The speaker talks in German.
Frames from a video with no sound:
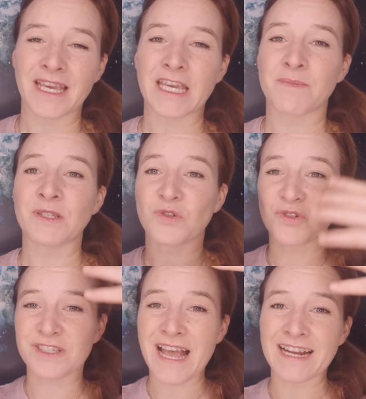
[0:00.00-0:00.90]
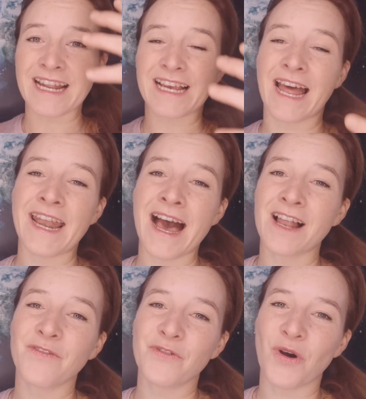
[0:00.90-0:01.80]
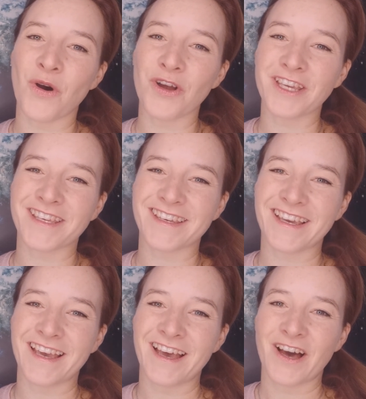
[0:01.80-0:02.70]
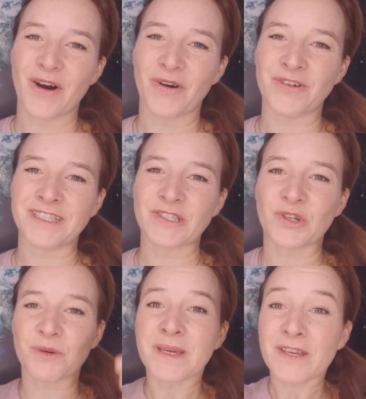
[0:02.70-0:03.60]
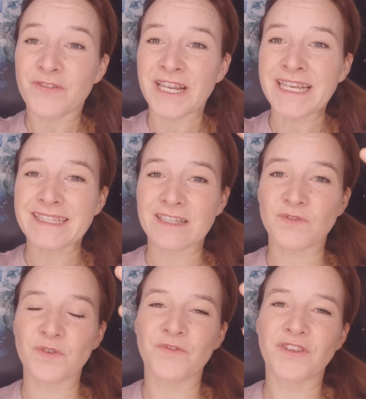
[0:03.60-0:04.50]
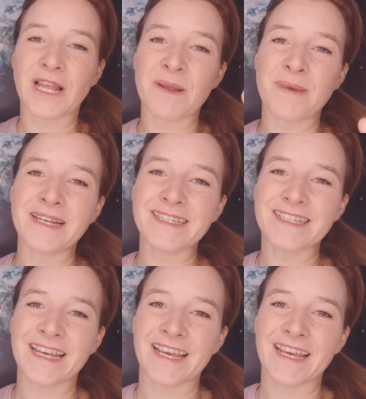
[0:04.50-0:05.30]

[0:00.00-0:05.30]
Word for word: Ich bin sozusagen der Kanal für euch und durch mich fließt das fünfte Element.